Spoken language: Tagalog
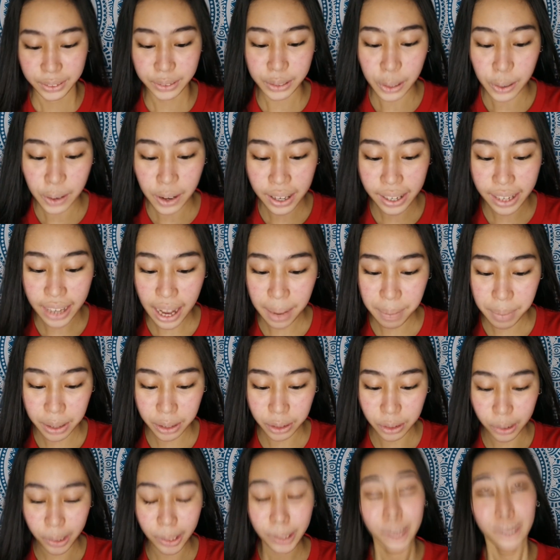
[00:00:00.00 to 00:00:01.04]
So, ang gamit
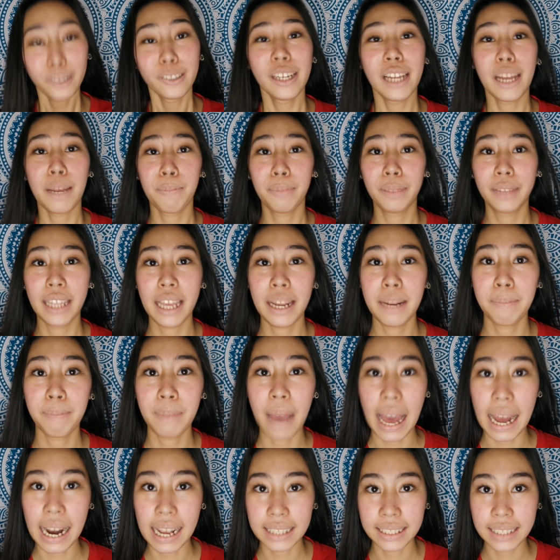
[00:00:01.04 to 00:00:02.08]
kong lip tint
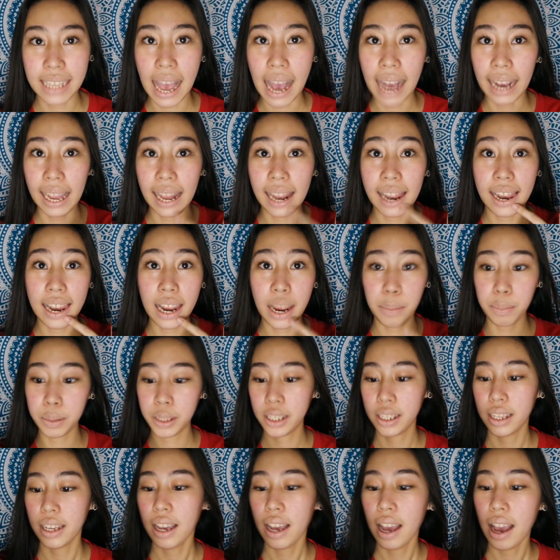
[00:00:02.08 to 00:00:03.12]
para sa akin
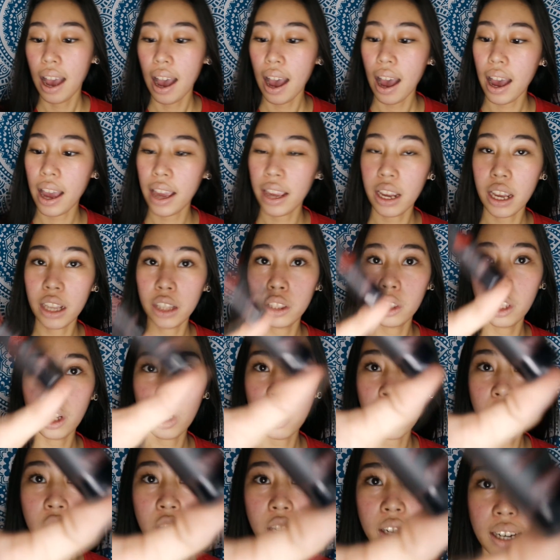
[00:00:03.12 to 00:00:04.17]
lips ay
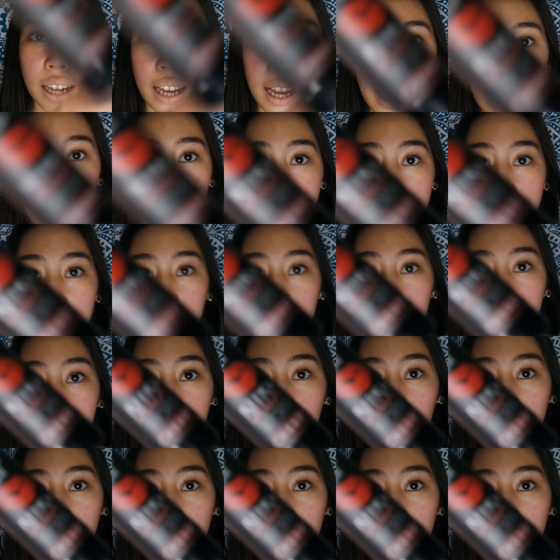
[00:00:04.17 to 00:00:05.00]
itong 80